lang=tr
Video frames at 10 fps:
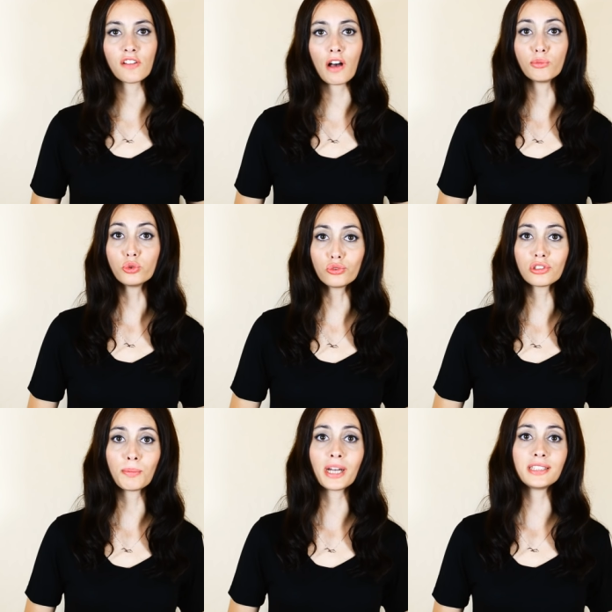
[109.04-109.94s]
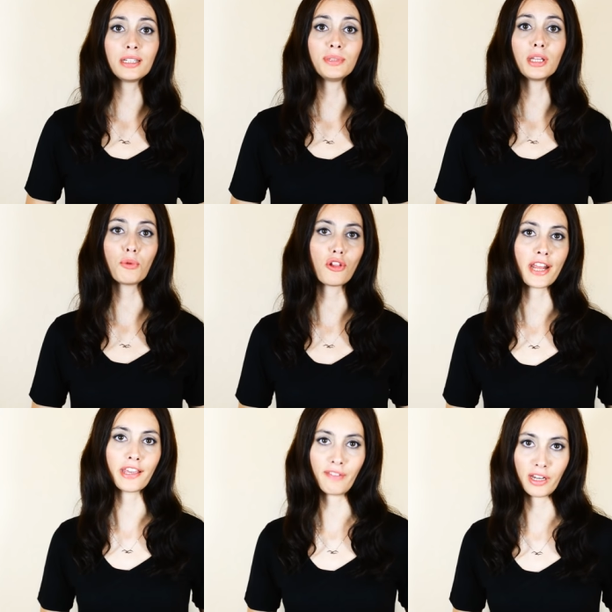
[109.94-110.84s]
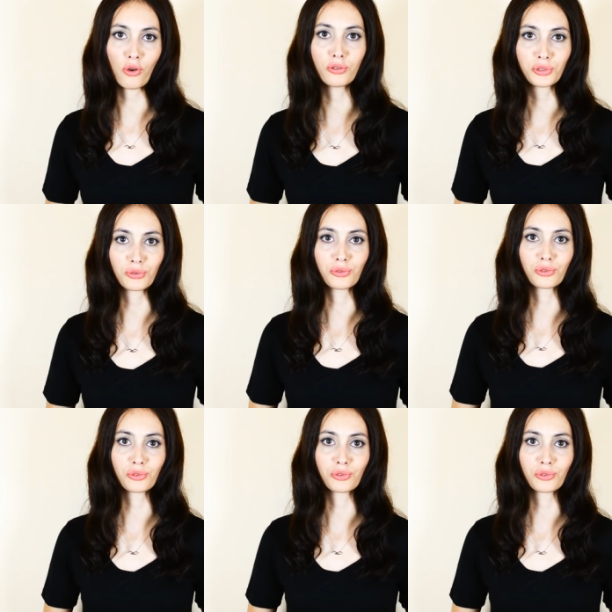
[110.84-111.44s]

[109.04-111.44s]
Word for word: cevabı 3 zaman dilimine bölerek veriyorsunuz.